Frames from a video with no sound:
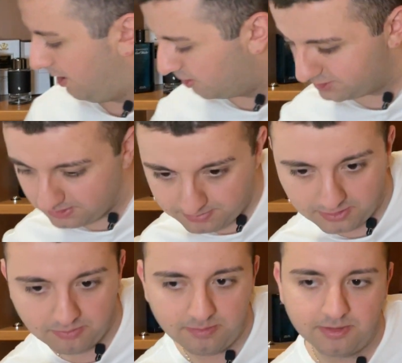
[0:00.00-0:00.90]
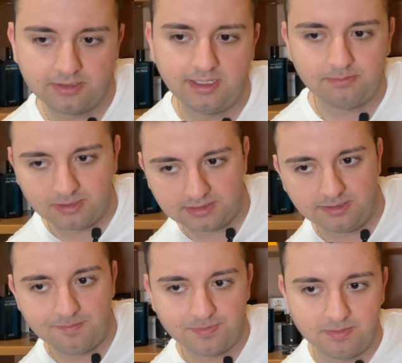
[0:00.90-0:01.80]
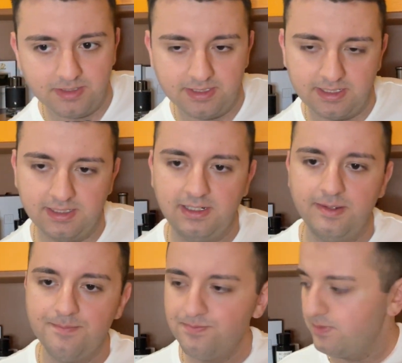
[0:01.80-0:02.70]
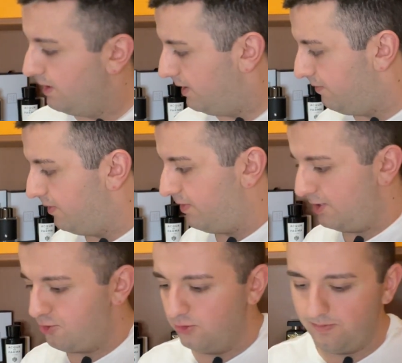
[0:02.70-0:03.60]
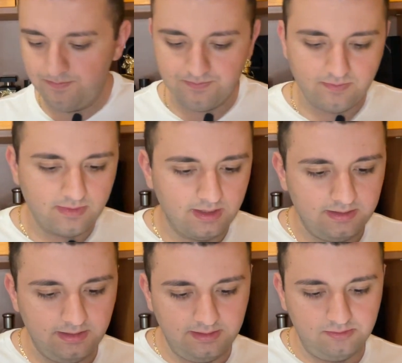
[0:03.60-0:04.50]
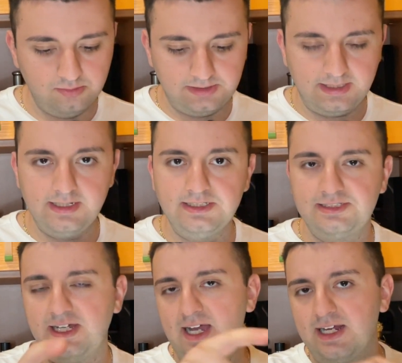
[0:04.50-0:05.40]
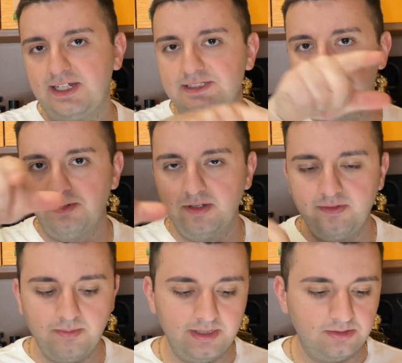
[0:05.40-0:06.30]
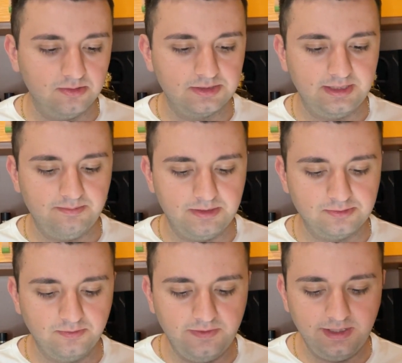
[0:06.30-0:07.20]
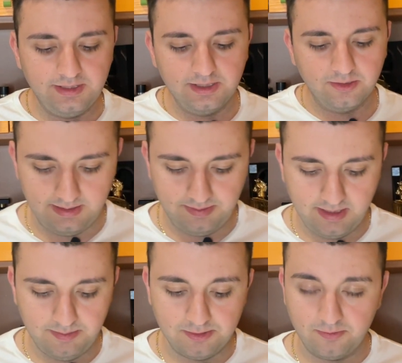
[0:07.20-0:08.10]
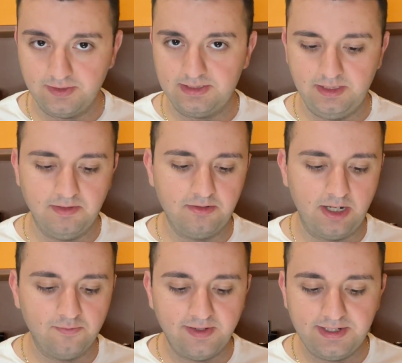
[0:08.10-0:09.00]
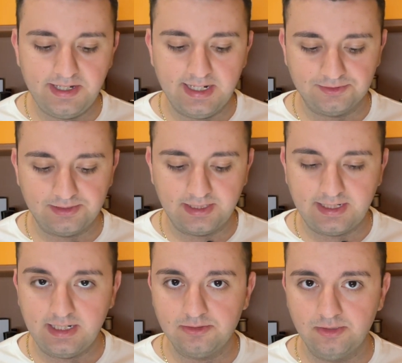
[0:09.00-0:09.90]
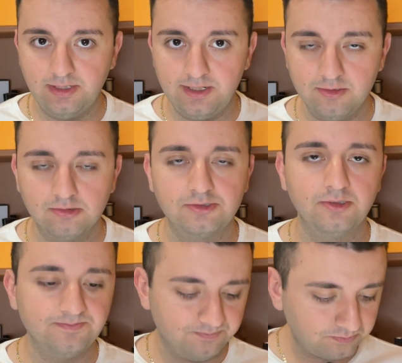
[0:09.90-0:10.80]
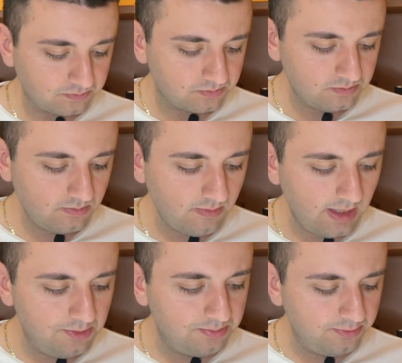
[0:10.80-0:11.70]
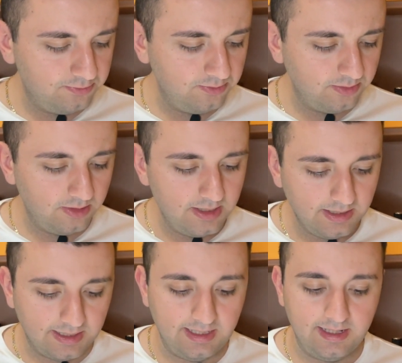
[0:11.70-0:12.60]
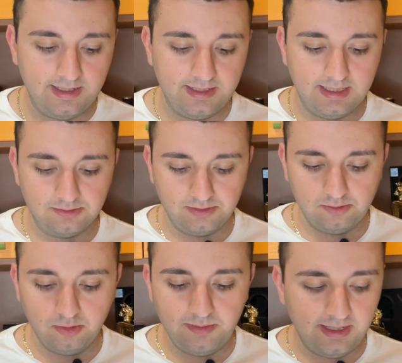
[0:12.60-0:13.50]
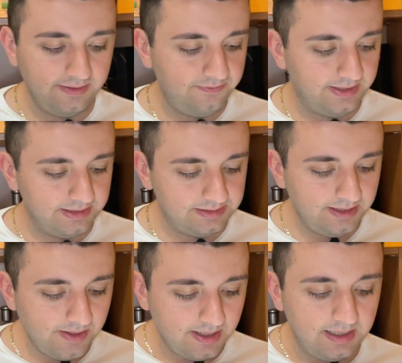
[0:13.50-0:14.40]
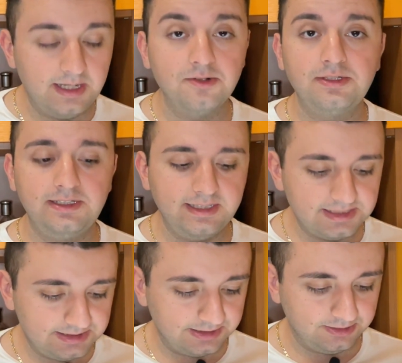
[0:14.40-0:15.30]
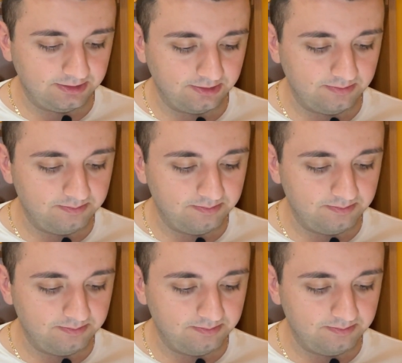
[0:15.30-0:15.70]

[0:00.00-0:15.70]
ho sempre qui il mio tablet in maniera tale che vi faccio tutta la lista anche se poi vi metto sempre sul video la piramide olfattiva allora è un vanigliato dal caldo legnoso è un profumo che è nato nel 2020, le note di testa sono